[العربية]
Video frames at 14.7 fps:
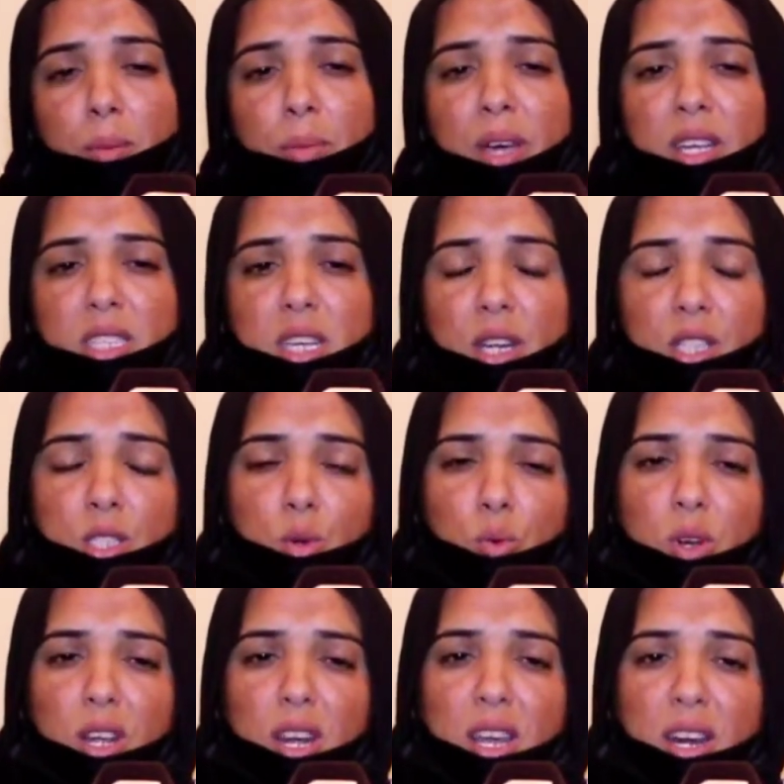بقيت
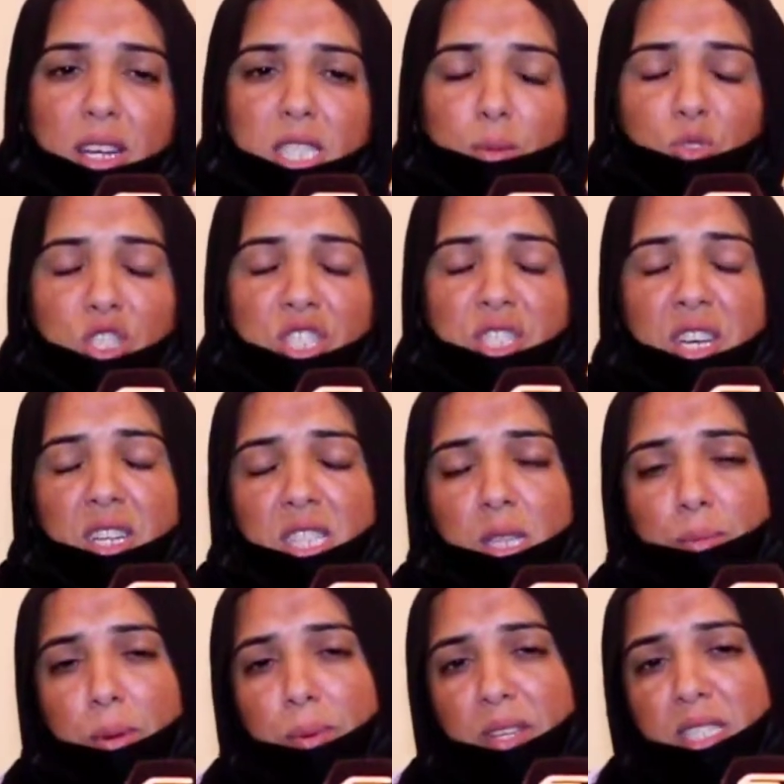كنسول على راسي مشيت عند
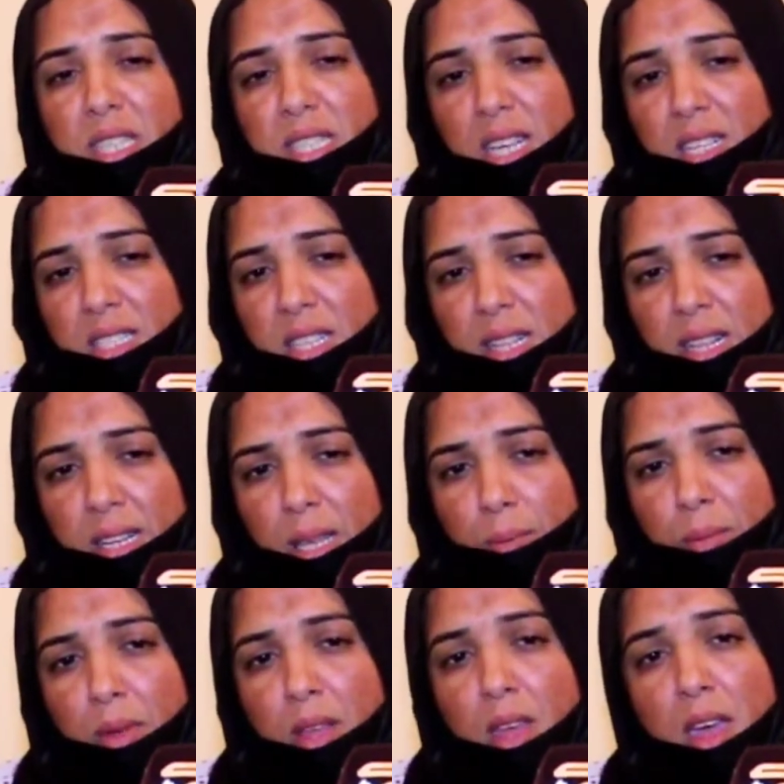الطبيب اختصاصي العظم
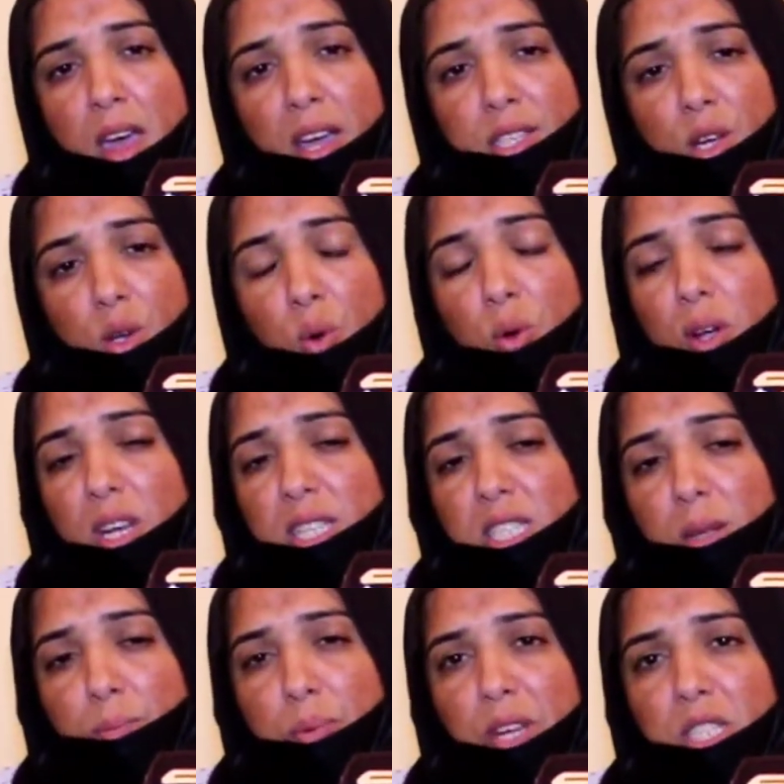هذاك هو اللي
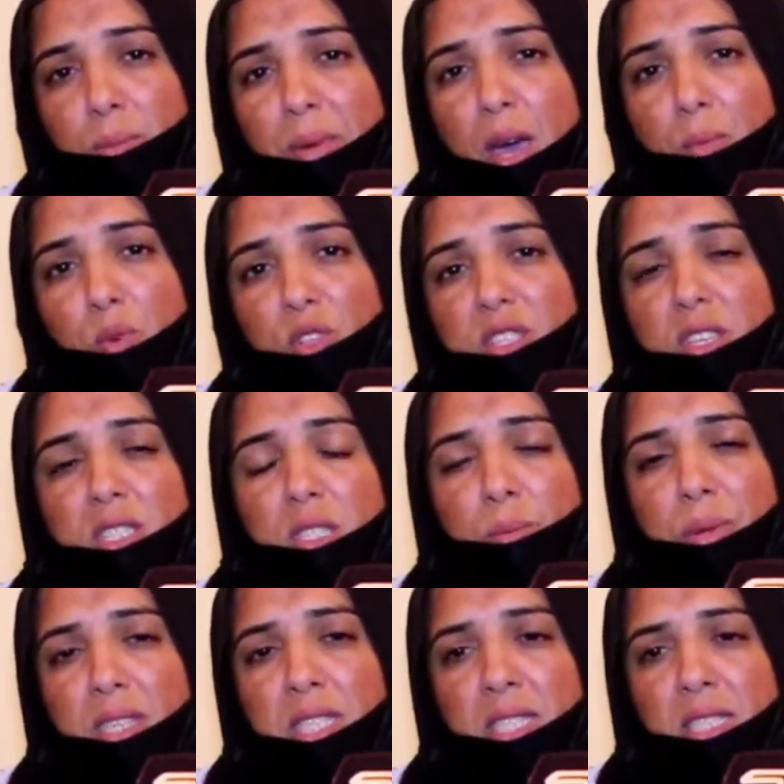تبعت معاه مده
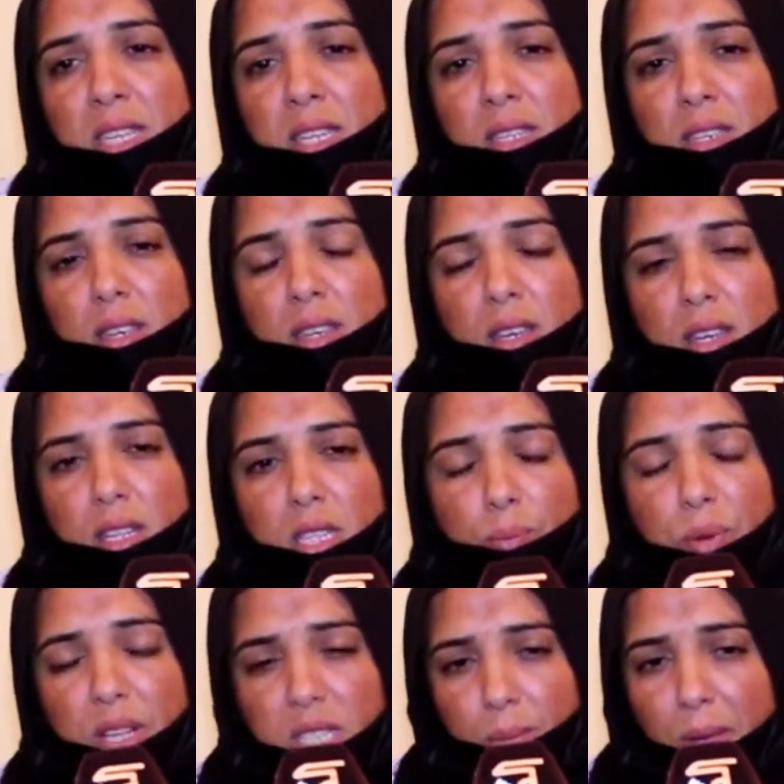سبع سنين
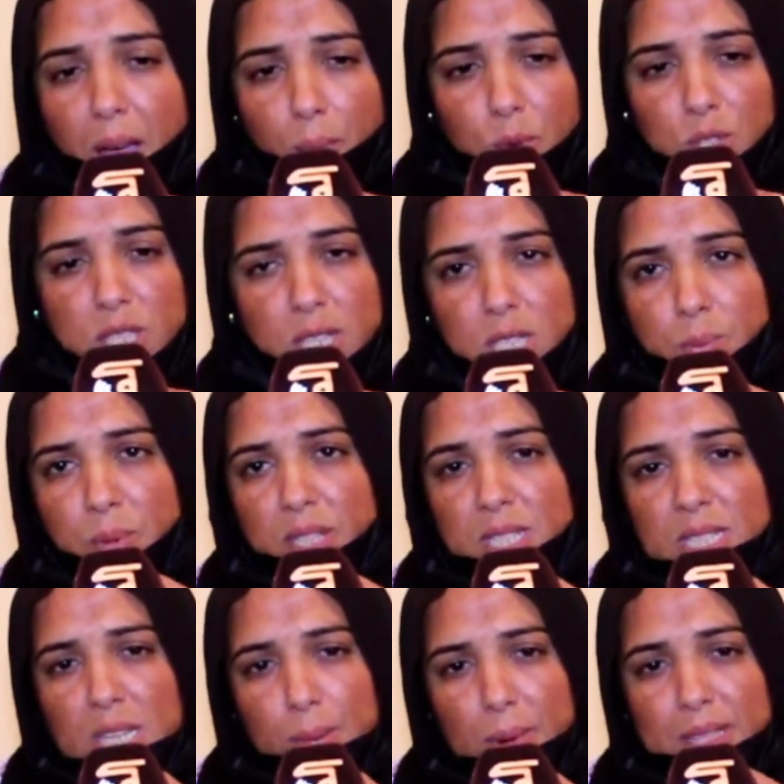تبعت معاه مده سبع
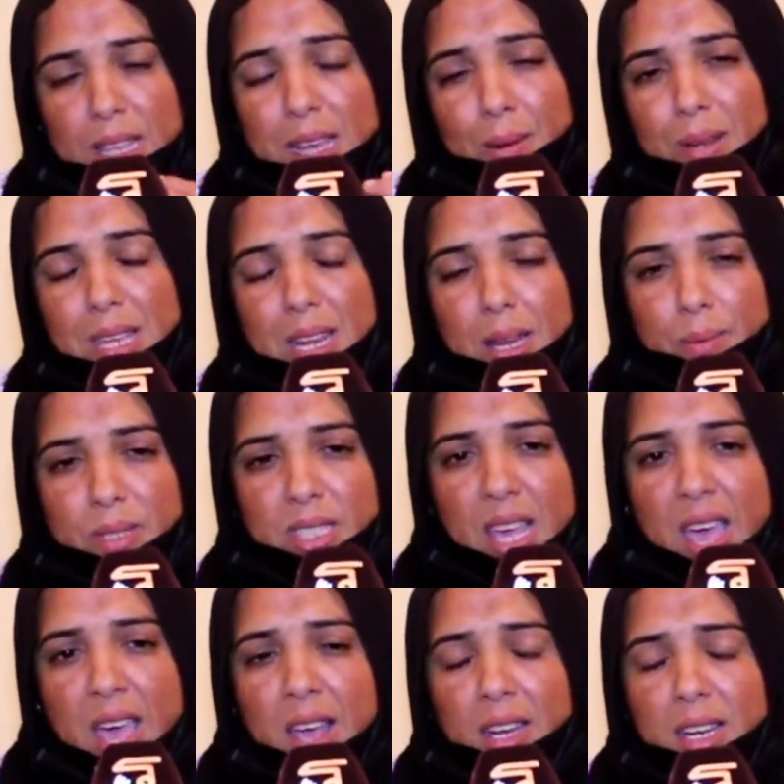سنين ما طالب لي لا
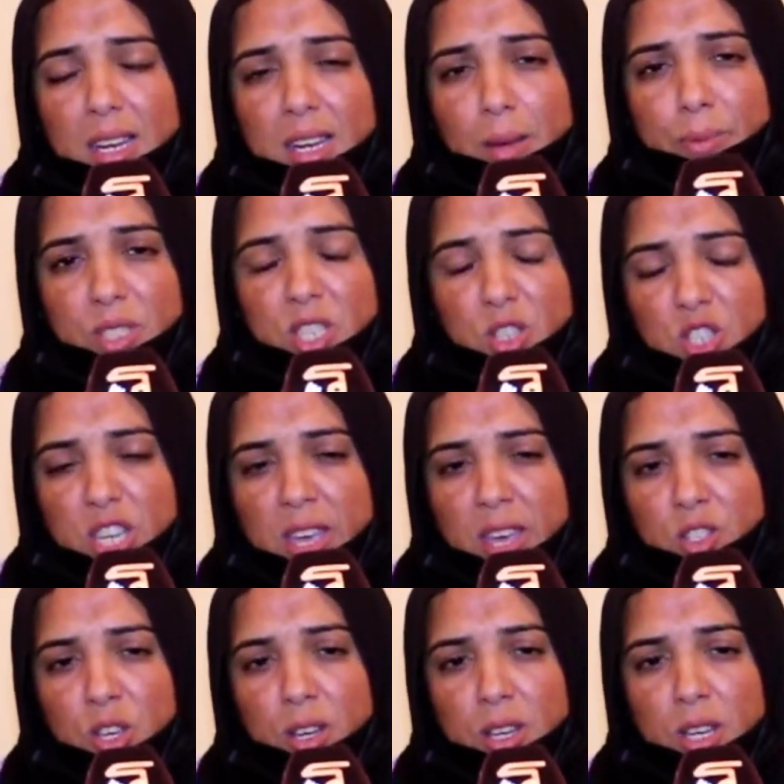بالتحاليل لا بتا شي
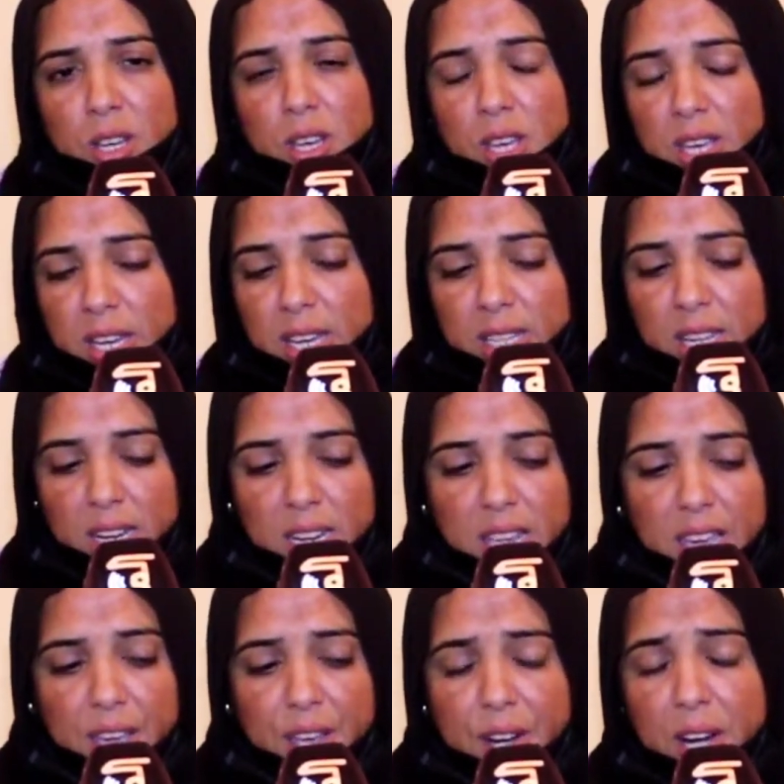حاجه كيدير
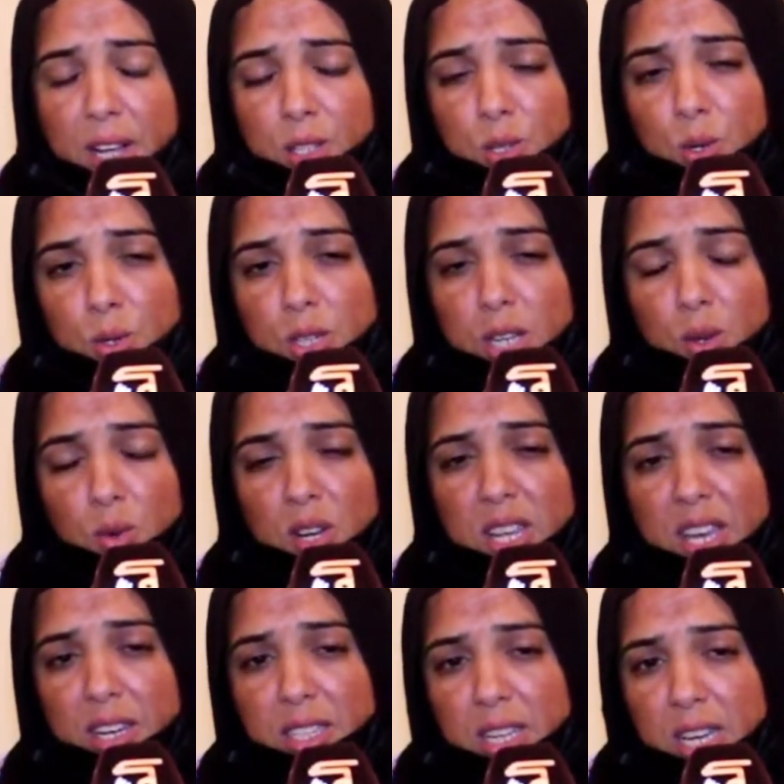لي غير راديون كيقول لي
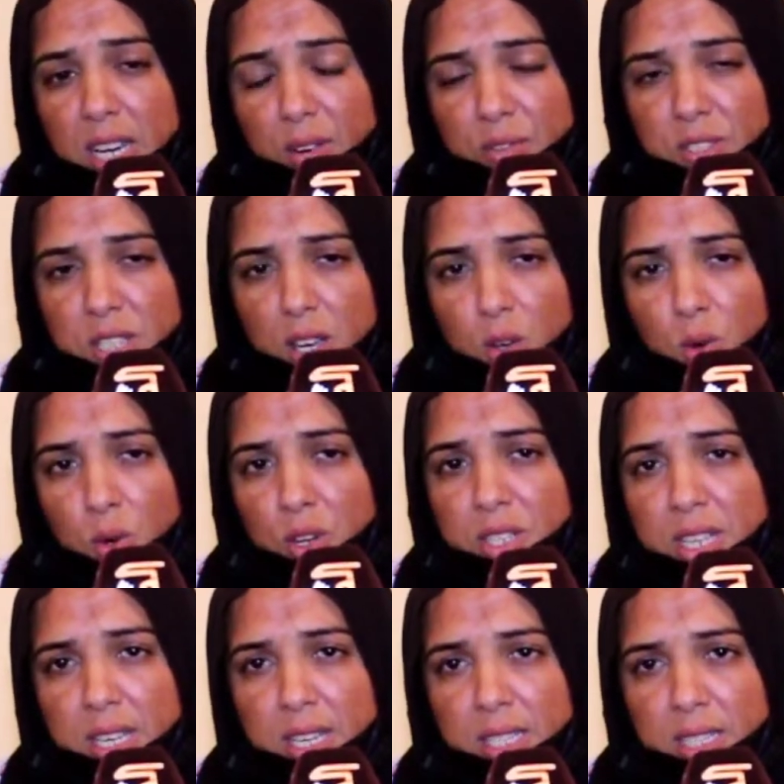عندك غير الفتق
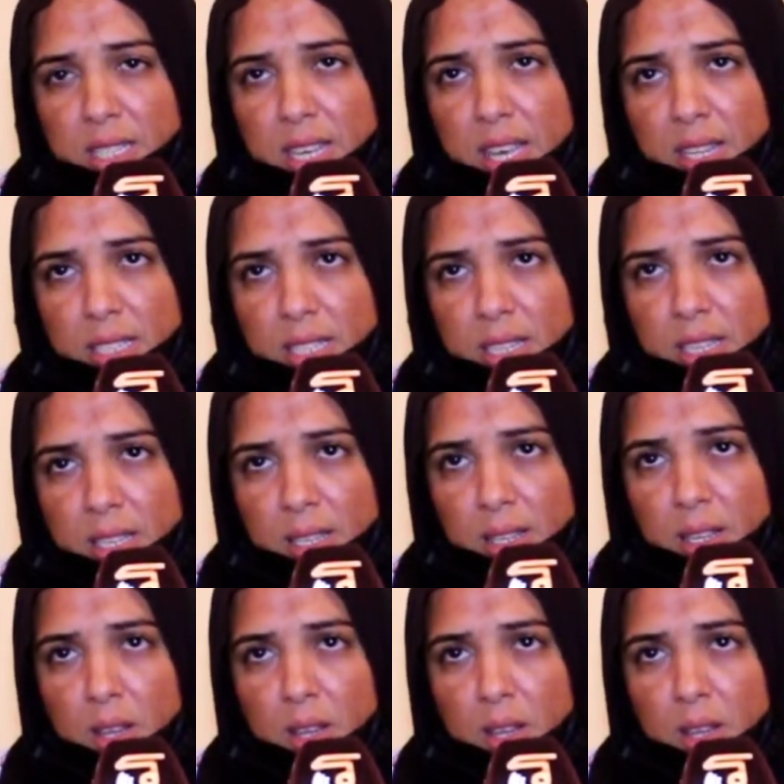وعندك غير السياتيك